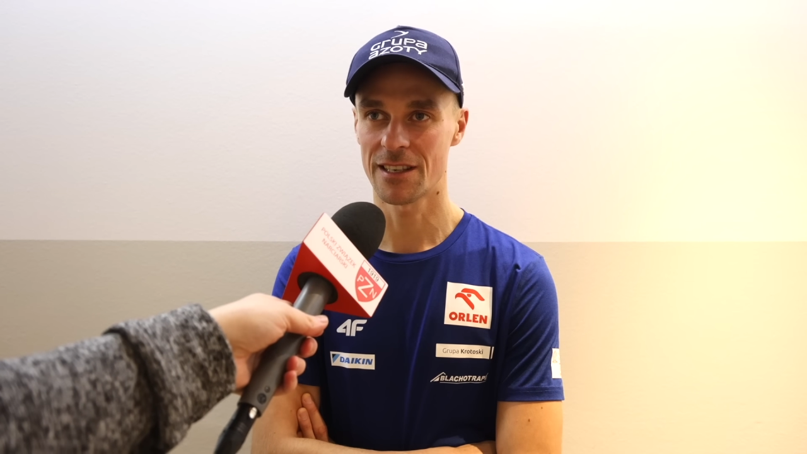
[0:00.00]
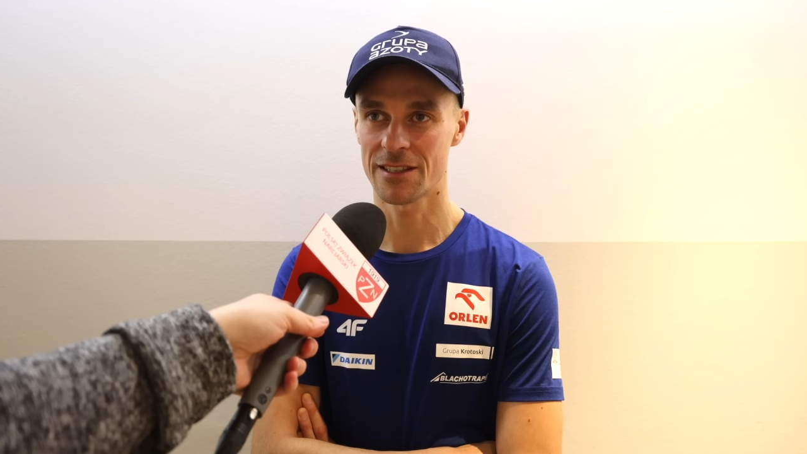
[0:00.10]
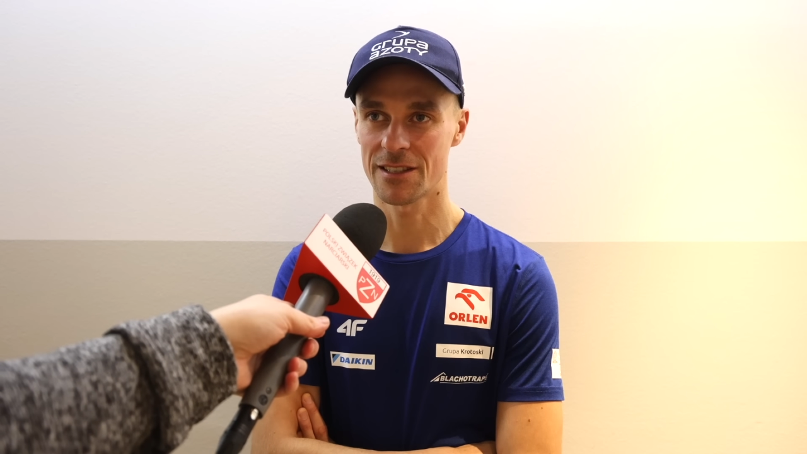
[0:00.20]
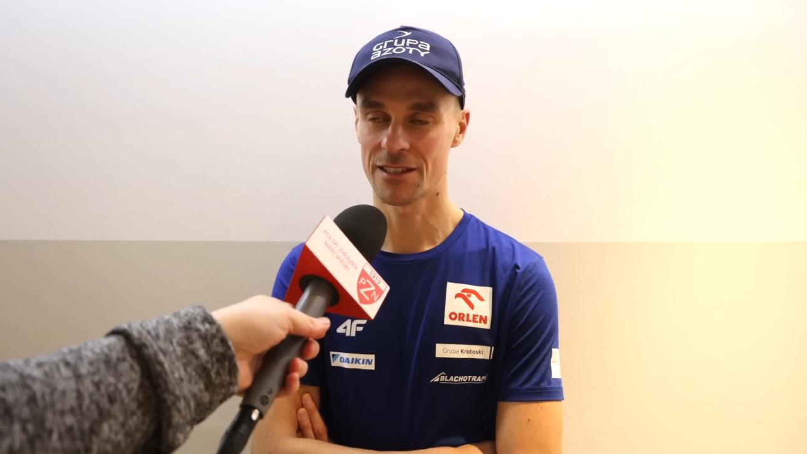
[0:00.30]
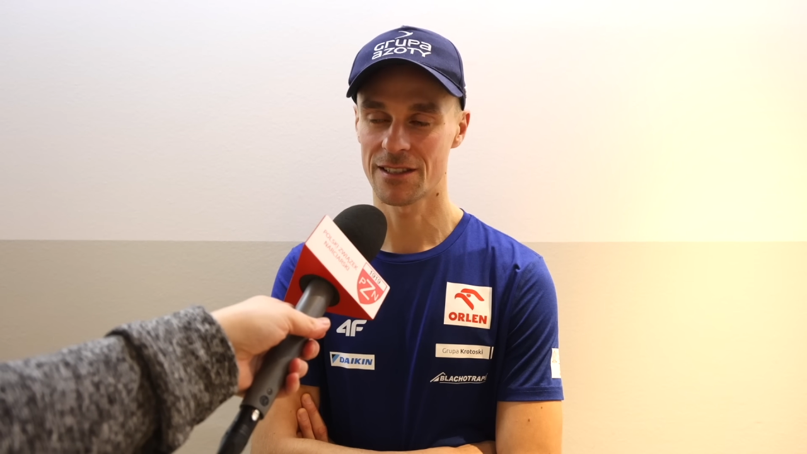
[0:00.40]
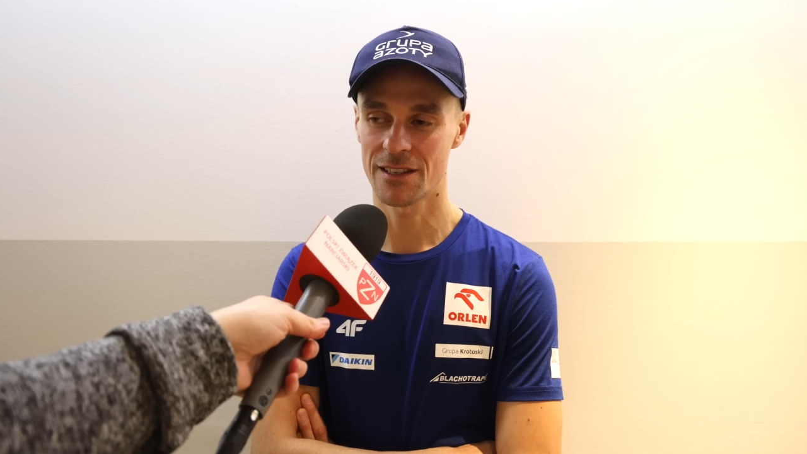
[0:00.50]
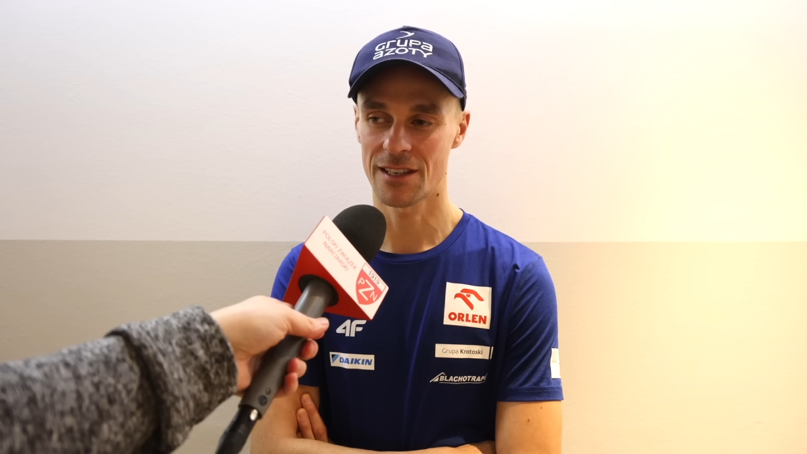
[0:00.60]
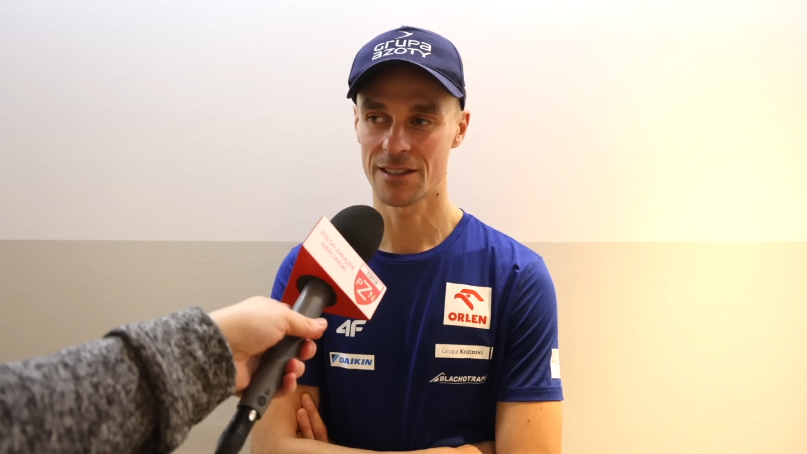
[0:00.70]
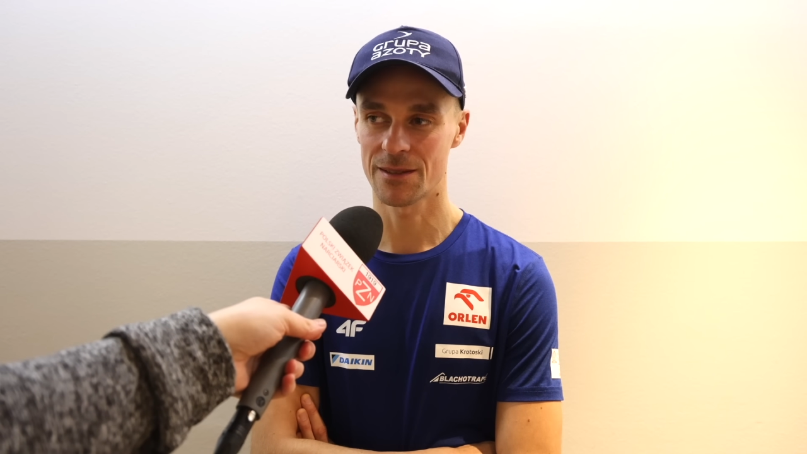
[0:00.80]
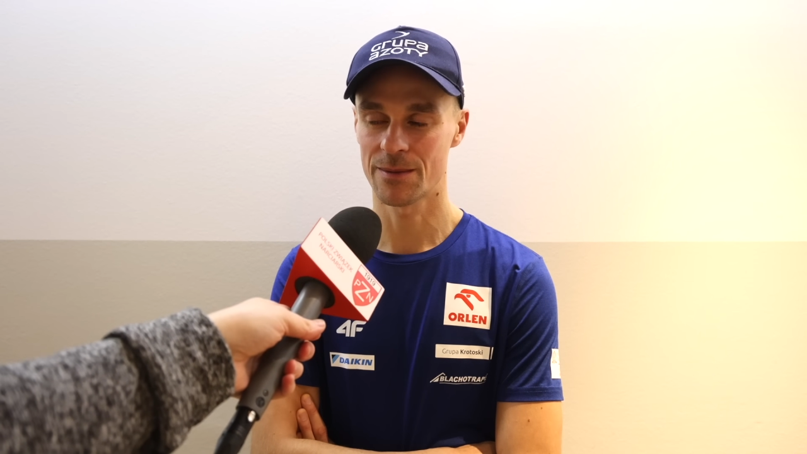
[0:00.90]
Raczej,
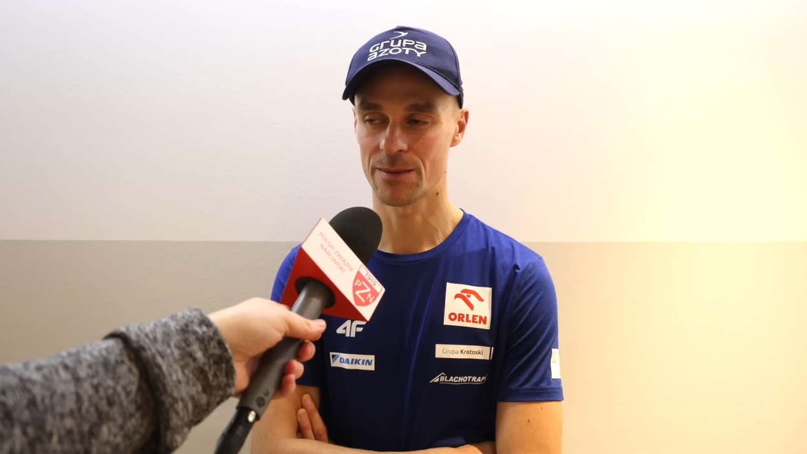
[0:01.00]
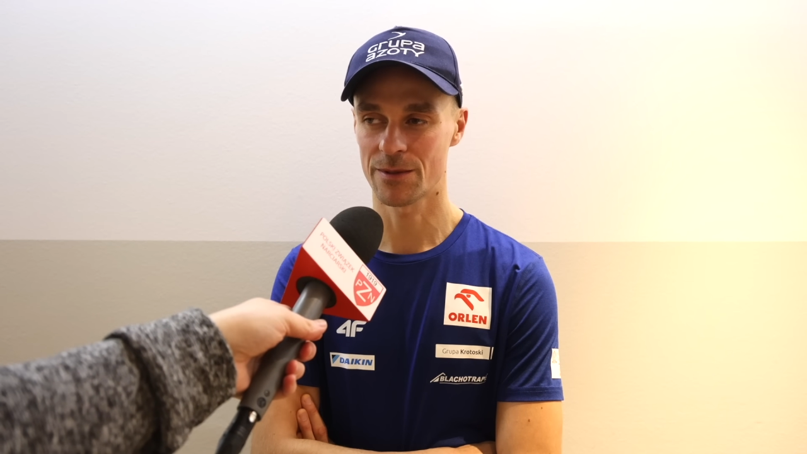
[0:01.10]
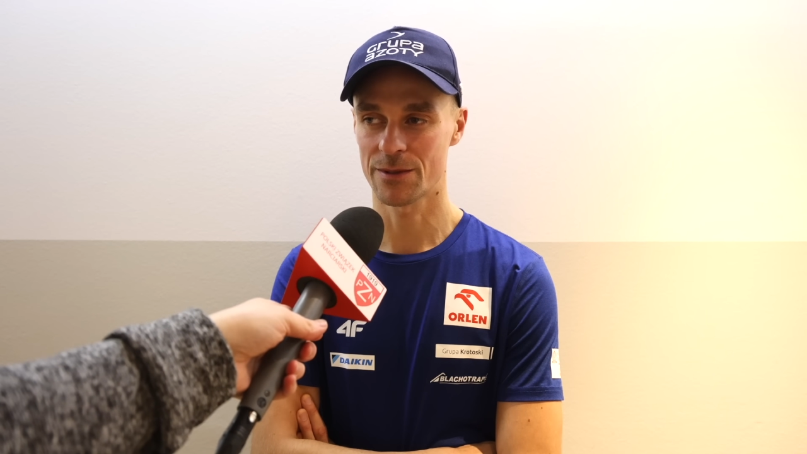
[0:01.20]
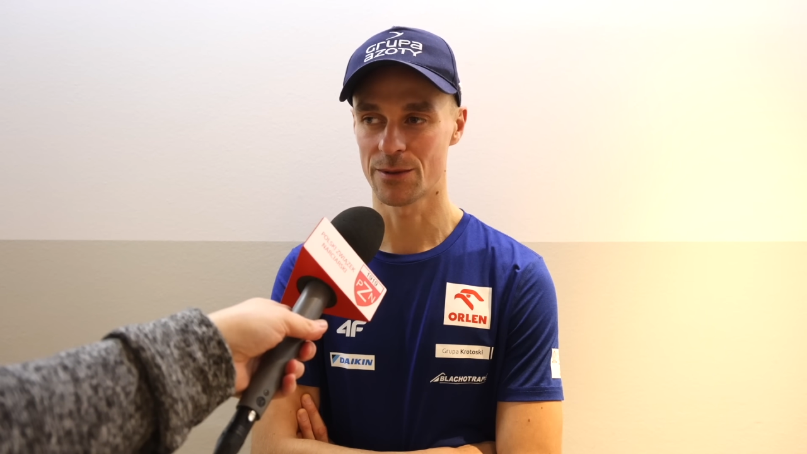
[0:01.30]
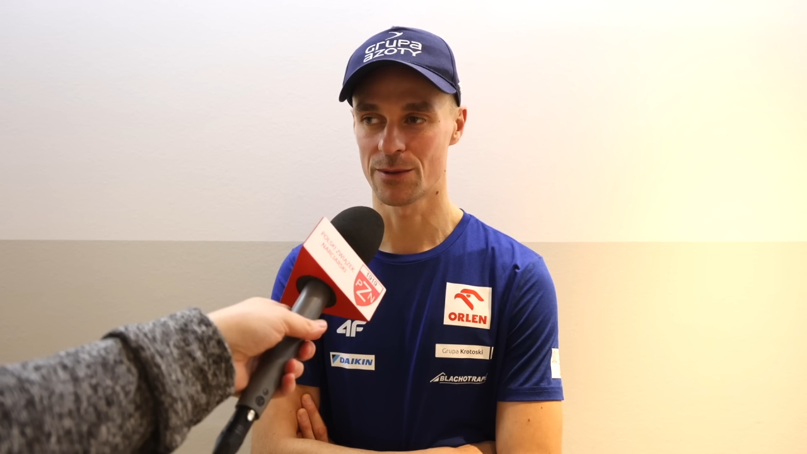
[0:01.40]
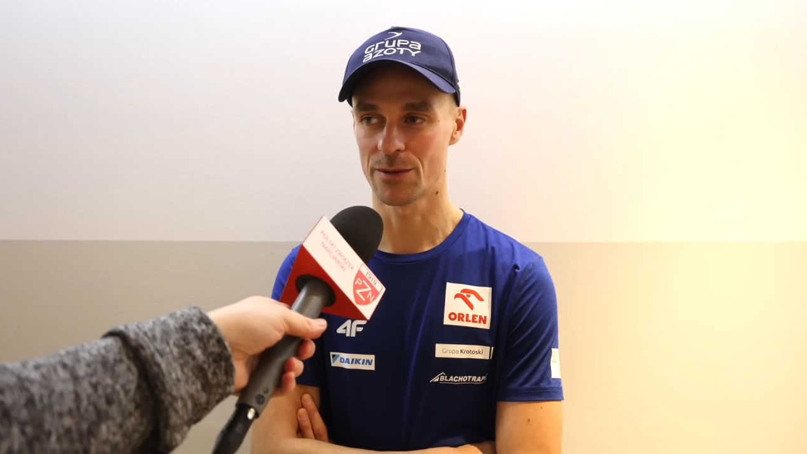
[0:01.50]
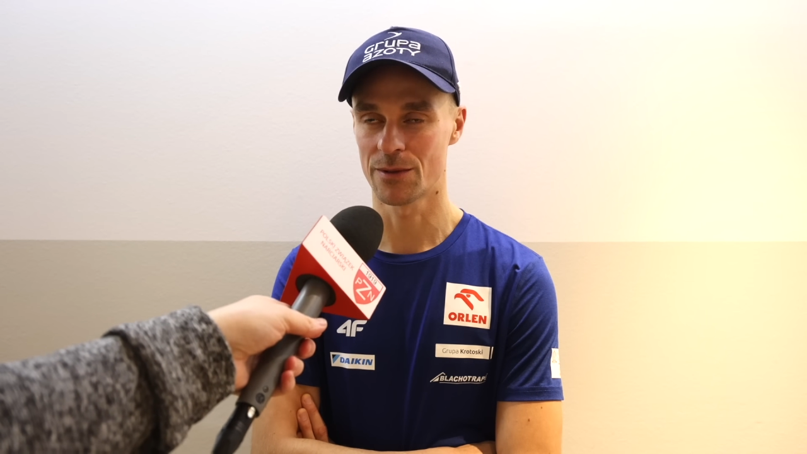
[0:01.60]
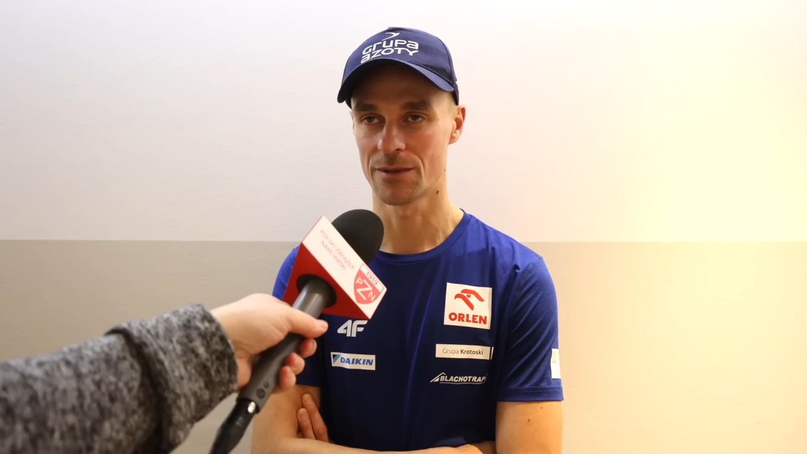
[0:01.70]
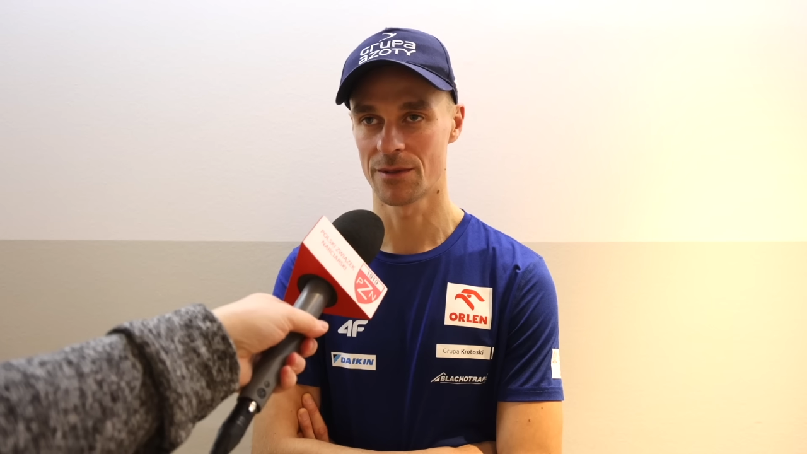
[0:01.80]
raczej po prostu